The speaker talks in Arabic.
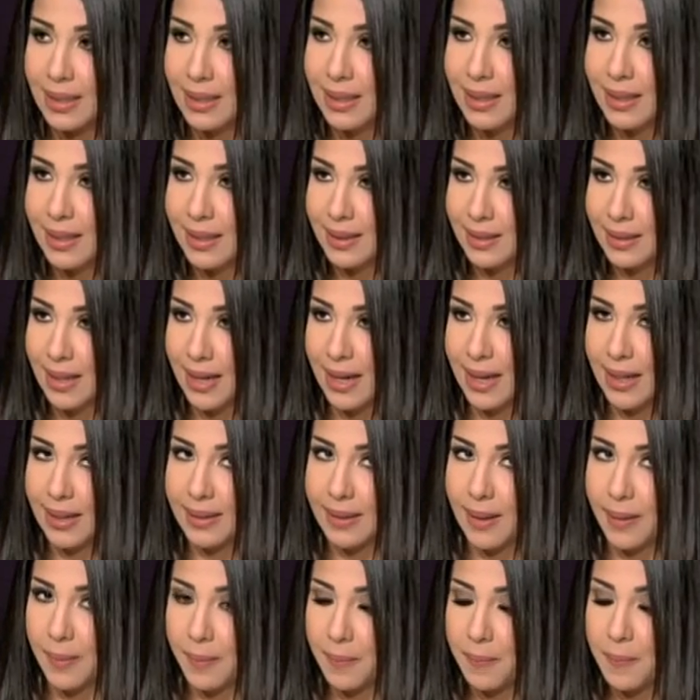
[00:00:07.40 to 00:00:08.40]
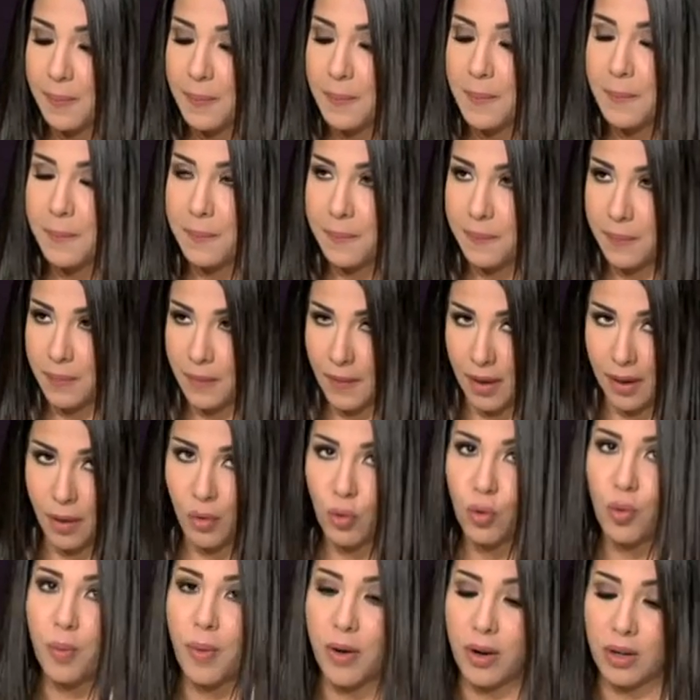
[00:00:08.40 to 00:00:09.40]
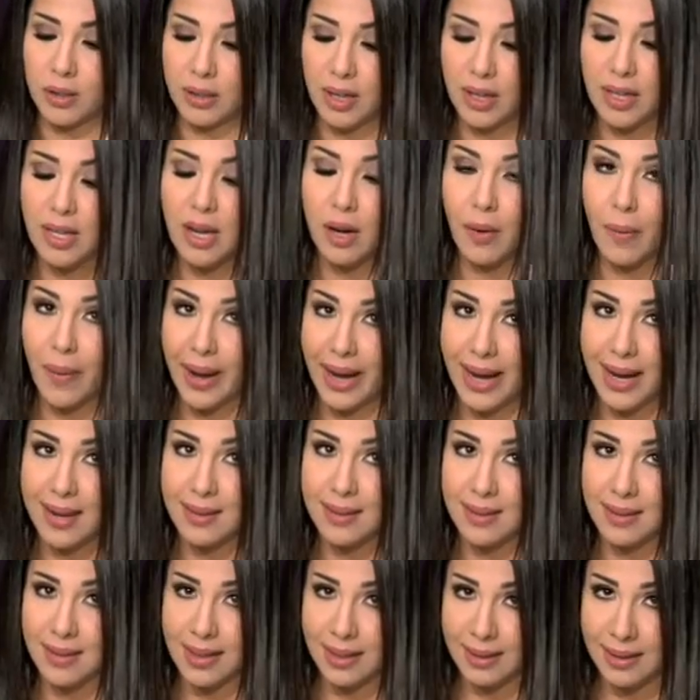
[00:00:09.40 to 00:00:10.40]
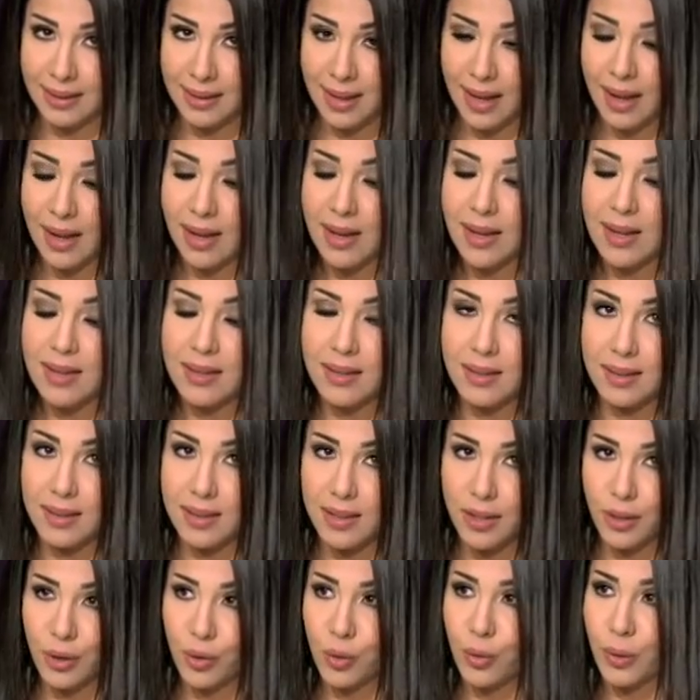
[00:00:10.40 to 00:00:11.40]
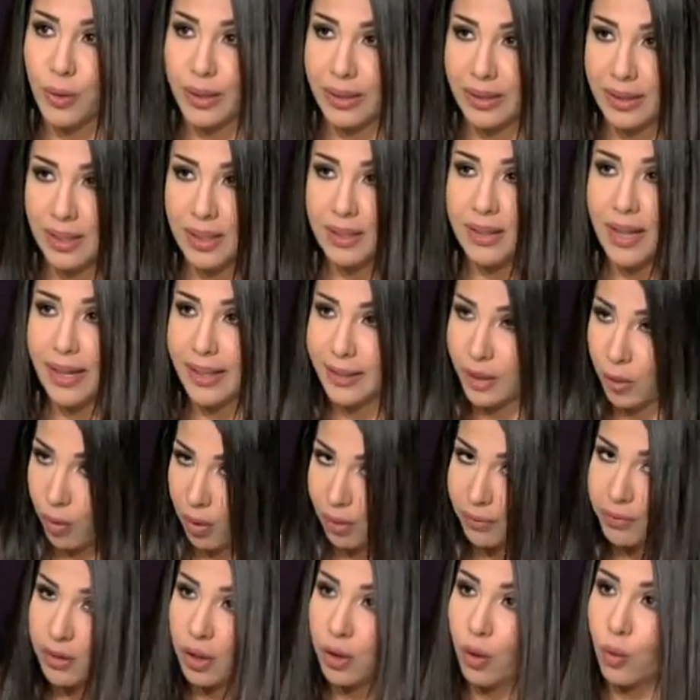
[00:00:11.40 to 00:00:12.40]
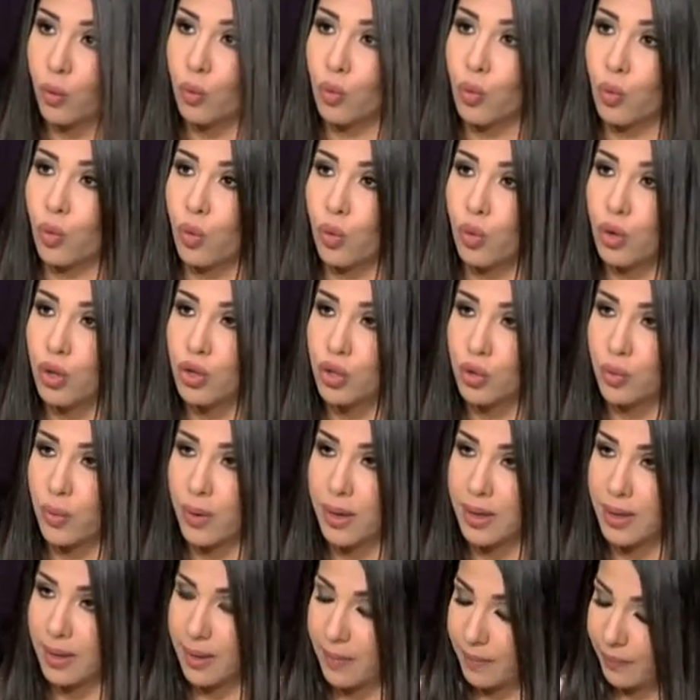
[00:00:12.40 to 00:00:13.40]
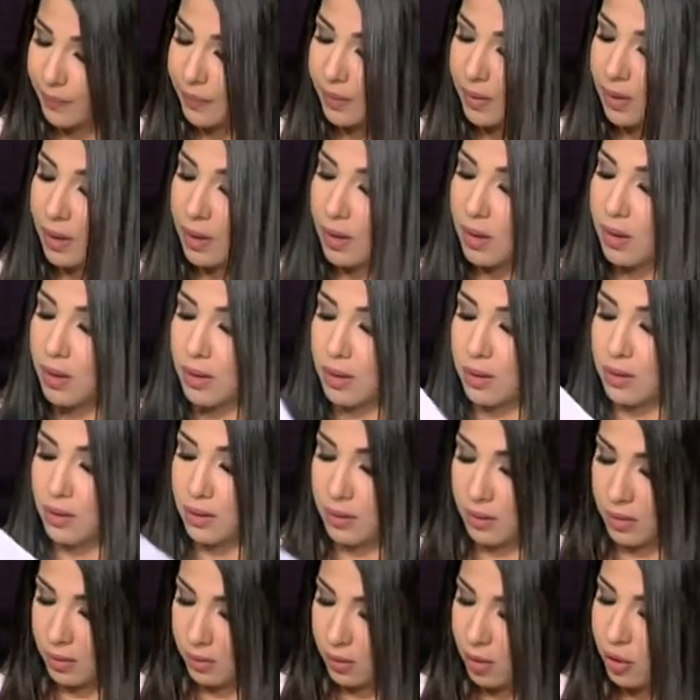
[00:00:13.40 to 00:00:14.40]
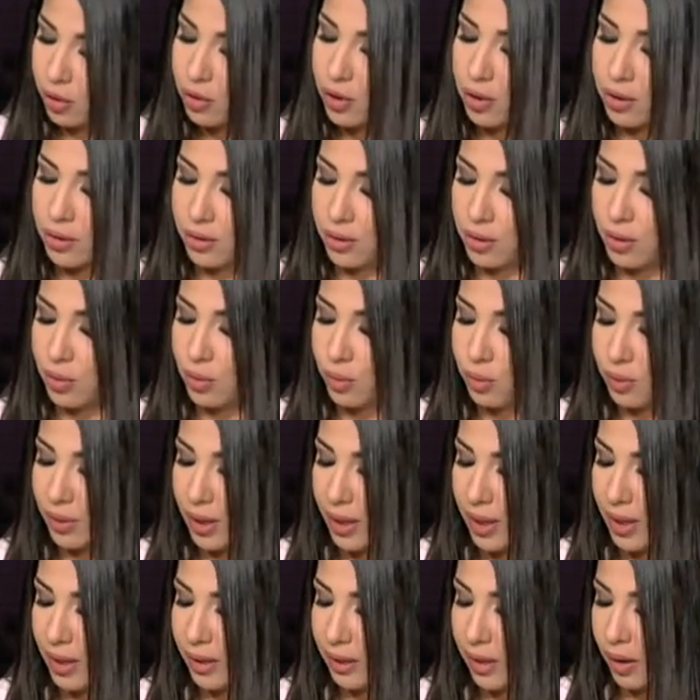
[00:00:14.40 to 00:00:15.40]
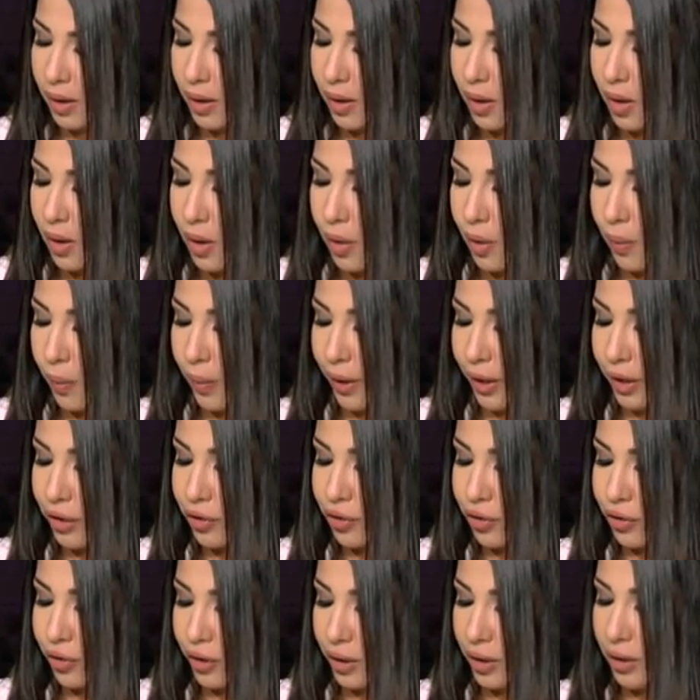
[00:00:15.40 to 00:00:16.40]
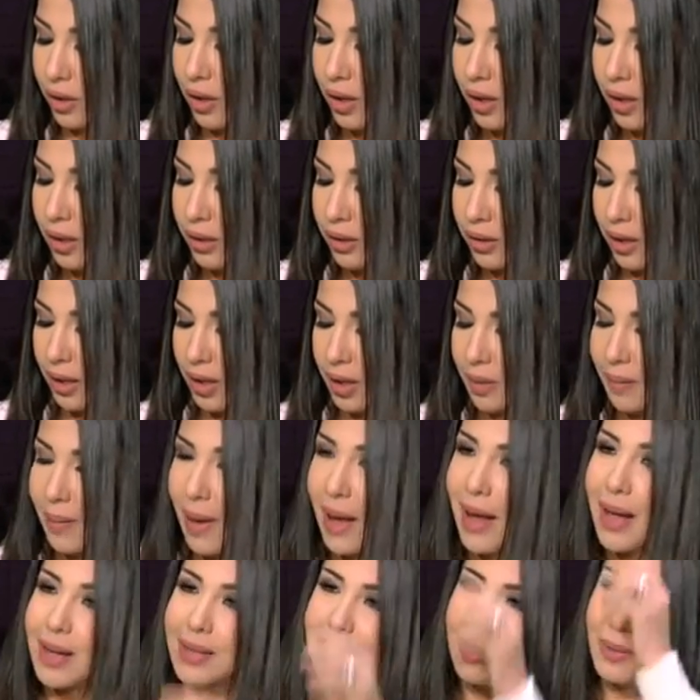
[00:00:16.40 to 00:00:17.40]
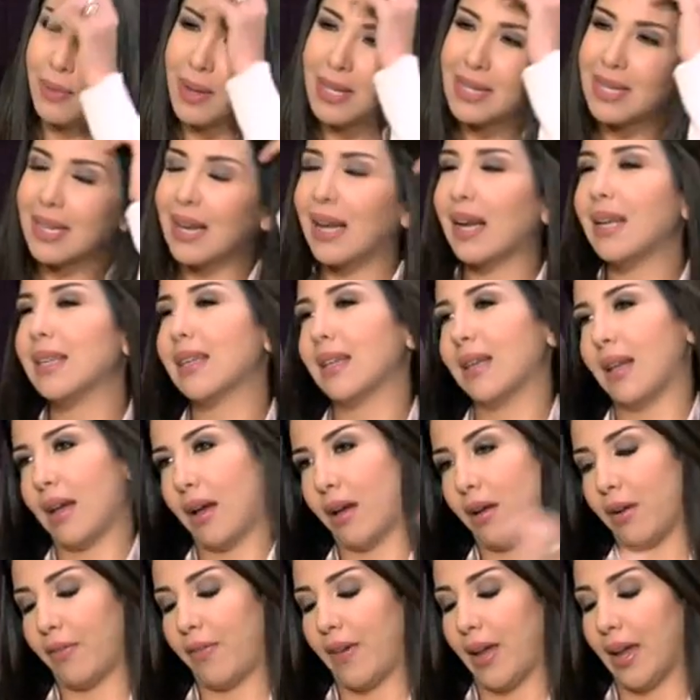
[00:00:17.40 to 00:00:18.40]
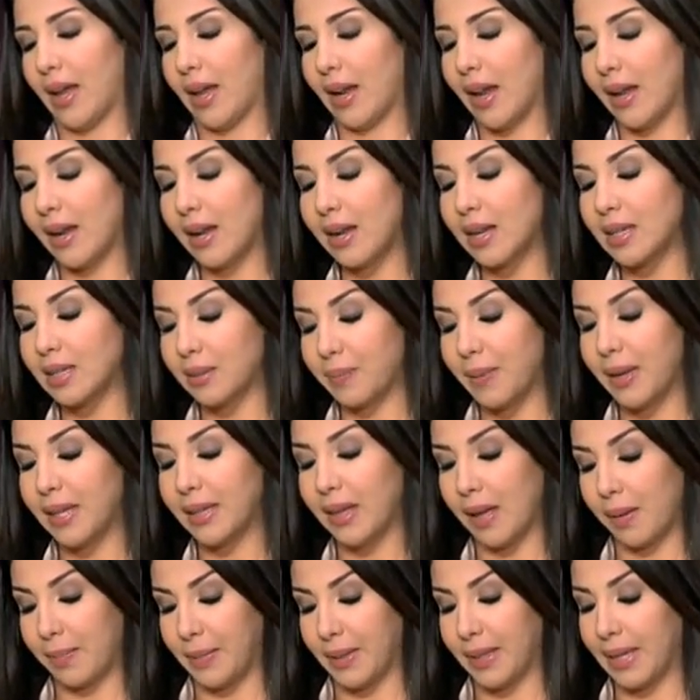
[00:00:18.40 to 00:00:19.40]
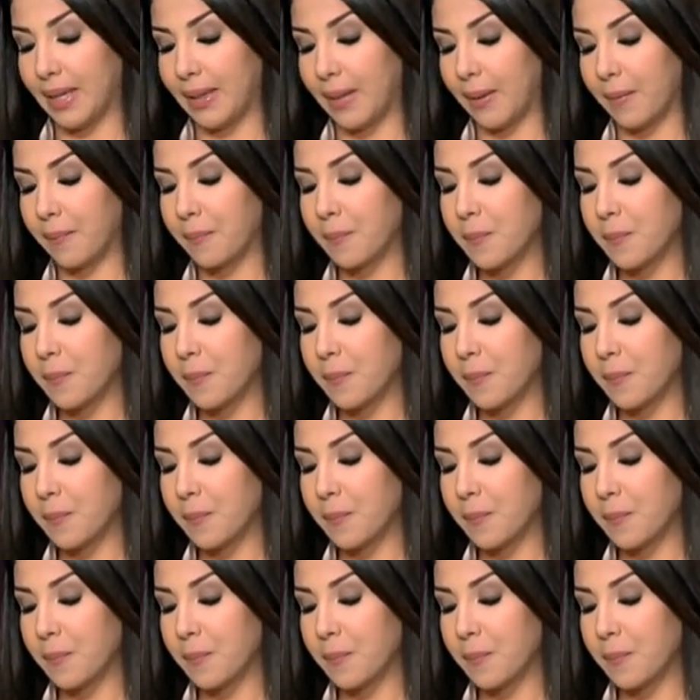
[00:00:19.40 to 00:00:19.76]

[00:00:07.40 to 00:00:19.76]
نسال اللي دفعوا كام هيقولوا مره ثانيه 1 6 0 2 3 وهفضل اقوله كل شويه 16 0 23 16 0 23 طيب آه، دلوقتي انا عايزه اعرف حاجه لان انا سمعت قبل كده